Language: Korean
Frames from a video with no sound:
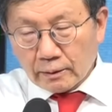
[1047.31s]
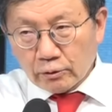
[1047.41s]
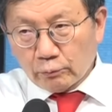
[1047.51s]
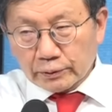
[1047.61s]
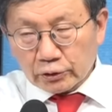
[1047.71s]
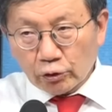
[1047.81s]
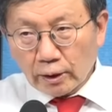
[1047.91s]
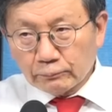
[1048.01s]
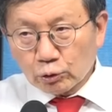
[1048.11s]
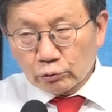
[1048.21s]
그거보다
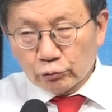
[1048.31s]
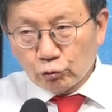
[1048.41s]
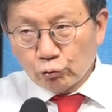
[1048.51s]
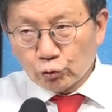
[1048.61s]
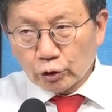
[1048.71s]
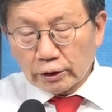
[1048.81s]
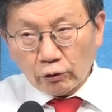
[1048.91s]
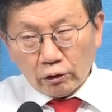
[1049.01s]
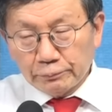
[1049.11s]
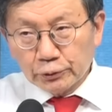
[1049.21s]
서남쪽은 큐슈야
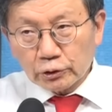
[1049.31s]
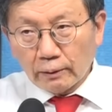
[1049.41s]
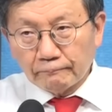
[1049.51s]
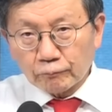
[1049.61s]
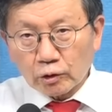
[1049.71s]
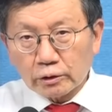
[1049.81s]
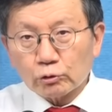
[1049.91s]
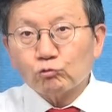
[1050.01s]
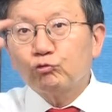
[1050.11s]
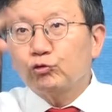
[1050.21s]
넓은 섬.
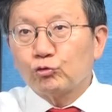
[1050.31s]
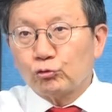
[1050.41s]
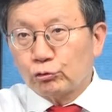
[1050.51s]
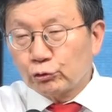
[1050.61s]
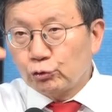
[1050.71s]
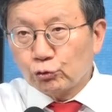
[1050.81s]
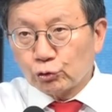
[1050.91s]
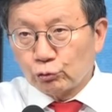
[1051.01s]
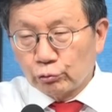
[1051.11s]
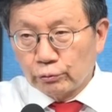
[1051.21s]
그래서 구주
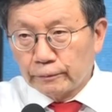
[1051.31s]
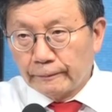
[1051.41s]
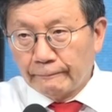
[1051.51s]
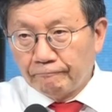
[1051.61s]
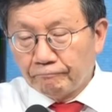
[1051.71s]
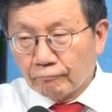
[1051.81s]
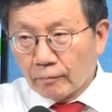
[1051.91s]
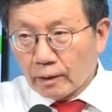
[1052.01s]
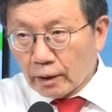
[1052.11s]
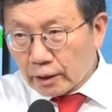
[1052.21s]
큐슈.
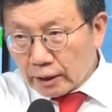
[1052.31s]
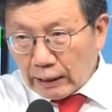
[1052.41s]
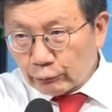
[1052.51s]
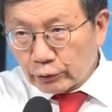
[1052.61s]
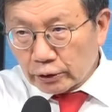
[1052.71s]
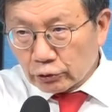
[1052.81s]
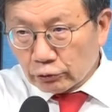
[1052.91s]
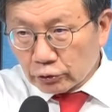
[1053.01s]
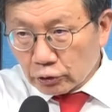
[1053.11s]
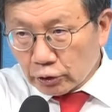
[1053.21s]
걔가 가운데 있어. 그래서